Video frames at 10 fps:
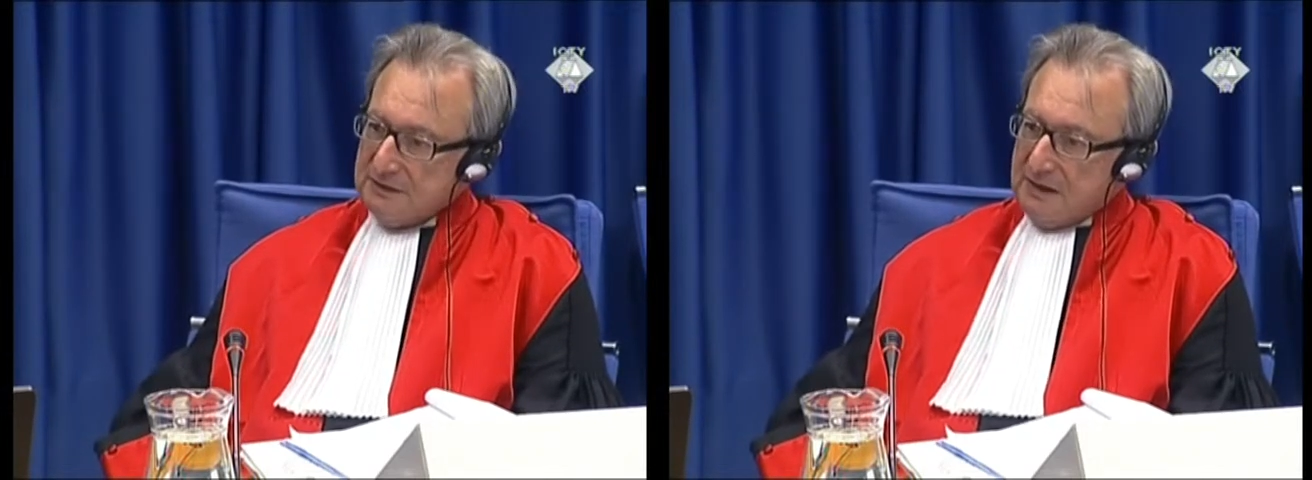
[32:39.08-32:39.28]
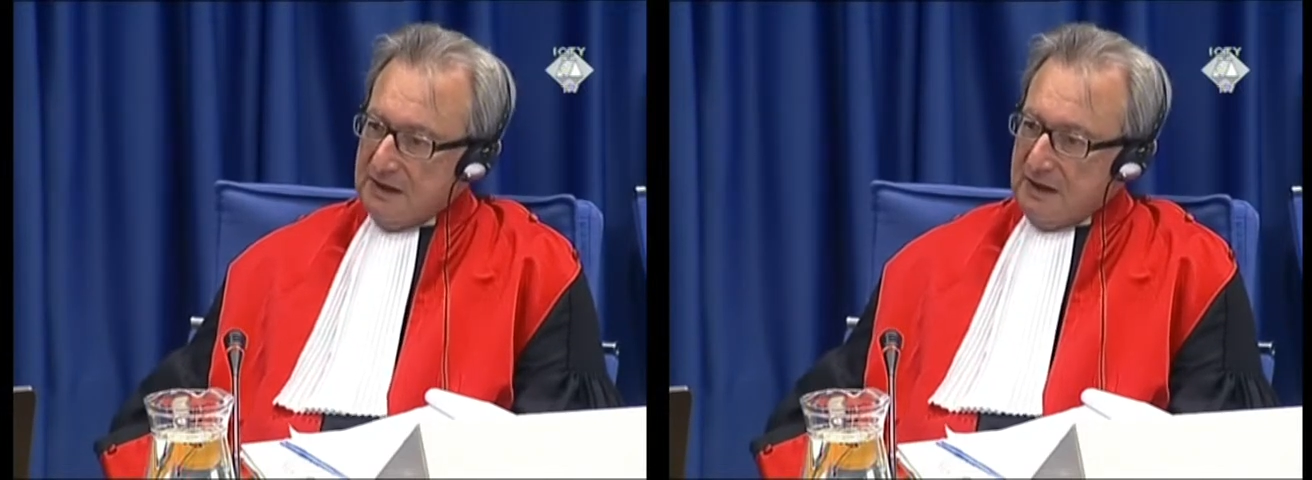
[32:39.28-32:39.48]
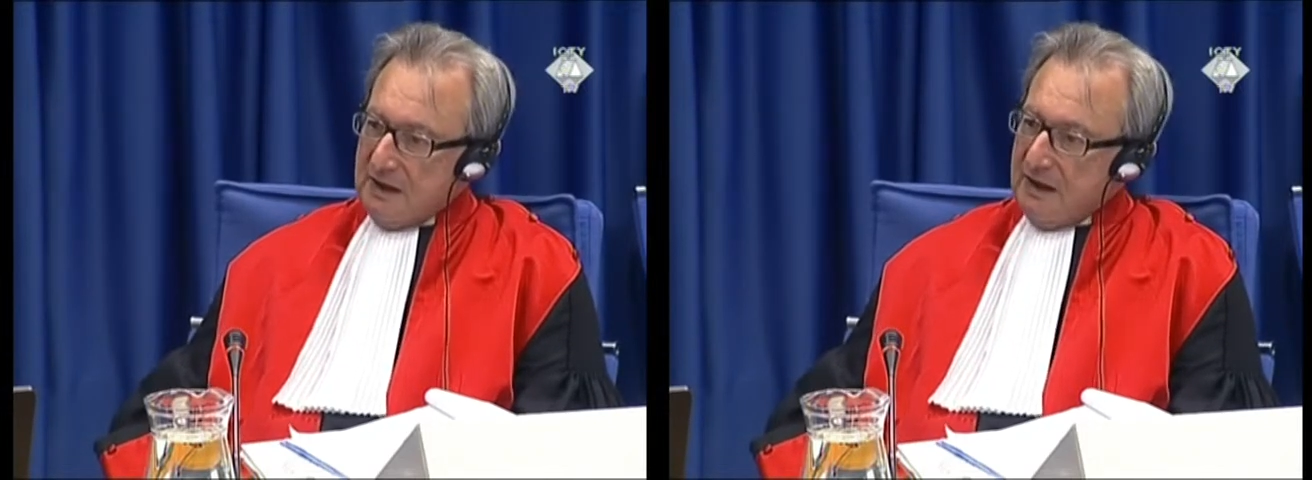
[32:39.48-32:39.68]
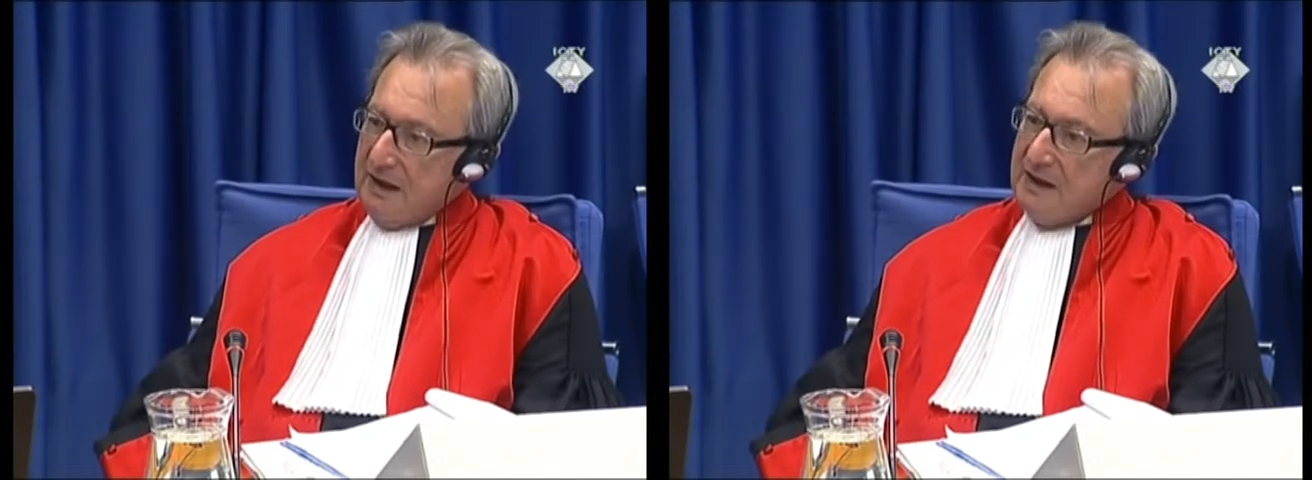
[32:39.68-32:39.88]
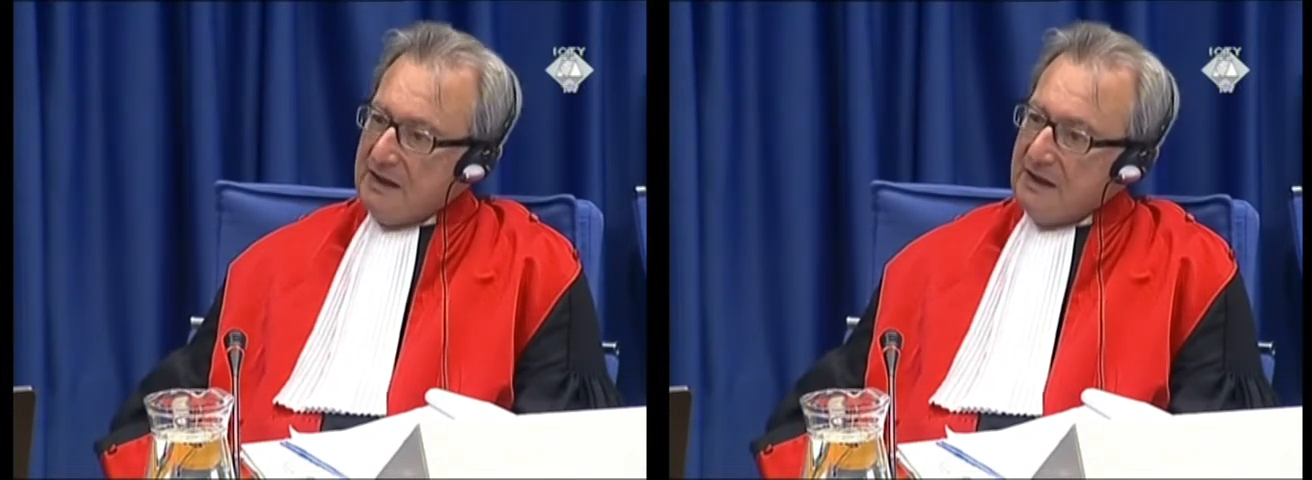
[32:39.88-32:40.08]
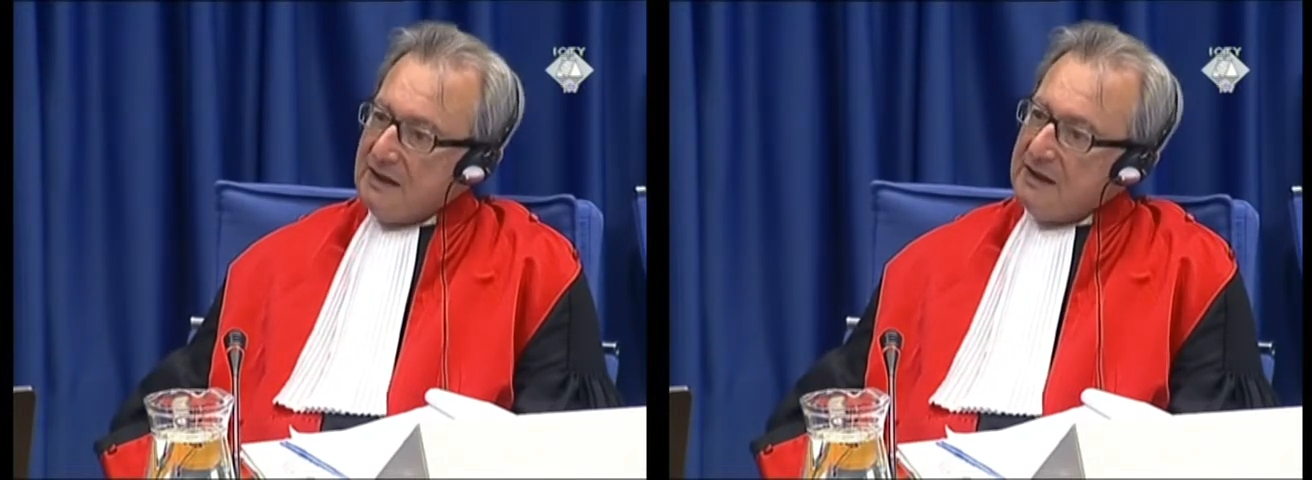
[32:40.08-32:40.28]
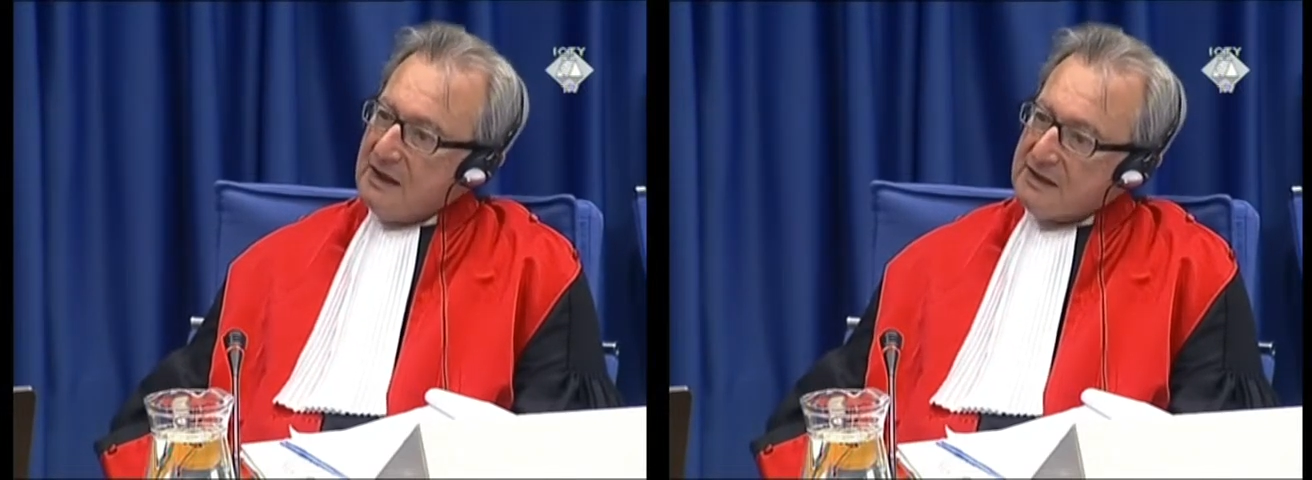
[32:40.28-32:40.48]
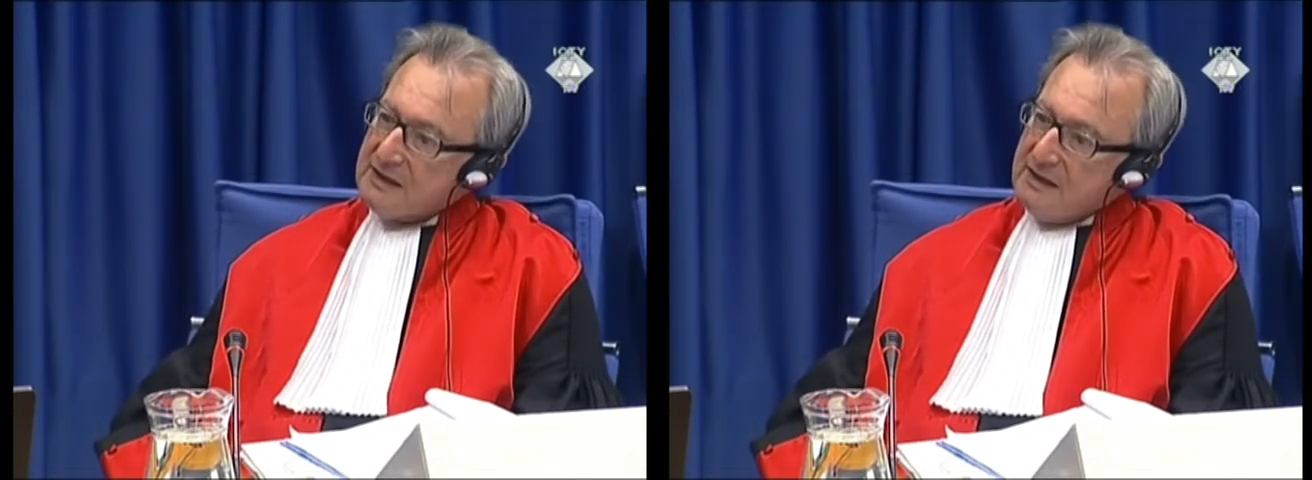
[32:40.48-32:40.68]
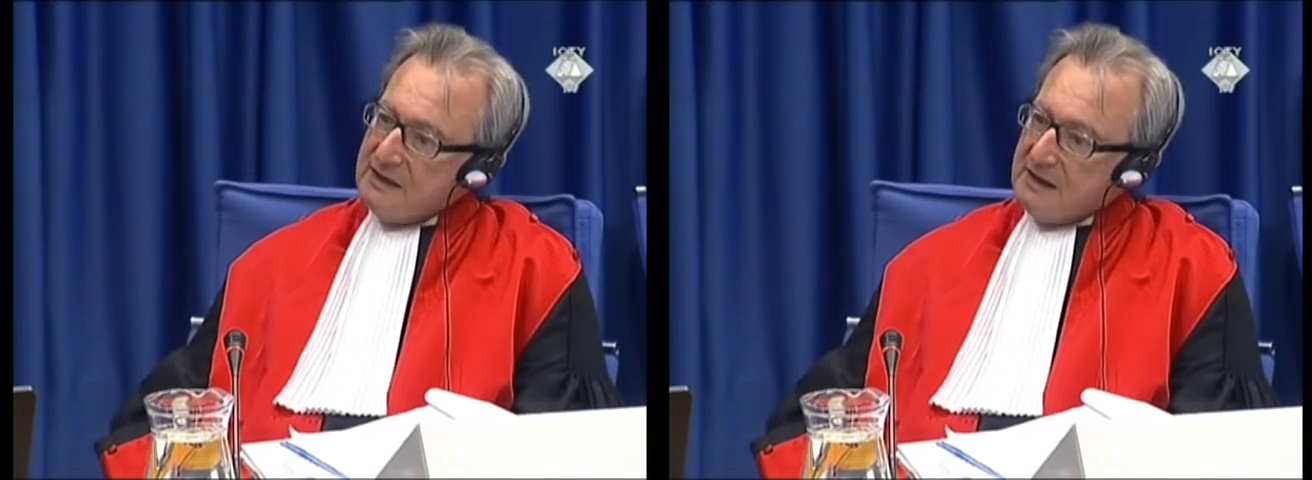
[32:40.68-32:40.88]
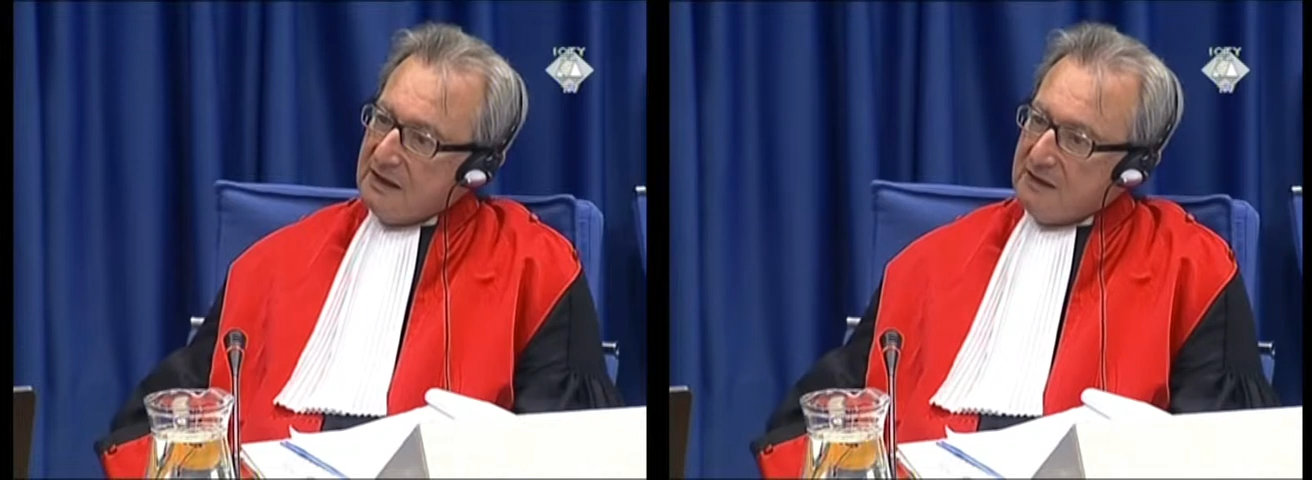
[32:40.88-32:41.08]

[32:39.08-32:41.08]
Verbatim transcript: je ne citerai de cet acte